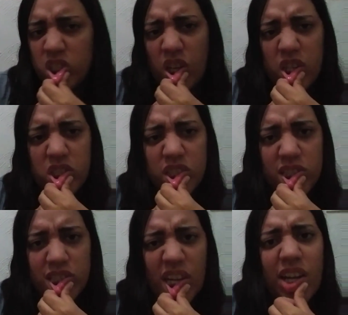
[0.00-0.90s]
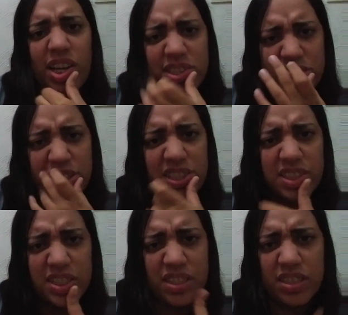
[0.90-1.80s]
Acho que tem resenha
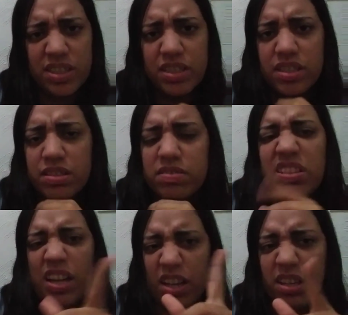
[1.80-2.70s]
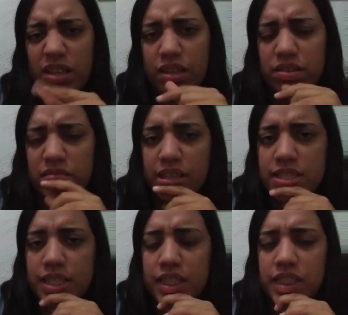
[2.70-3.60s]
dele. Tem, tem
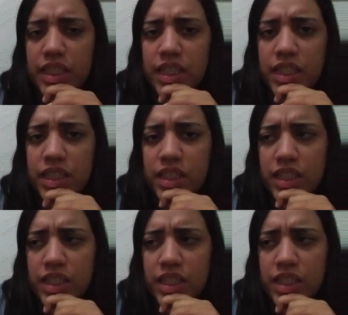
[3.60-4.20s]
resenha dele.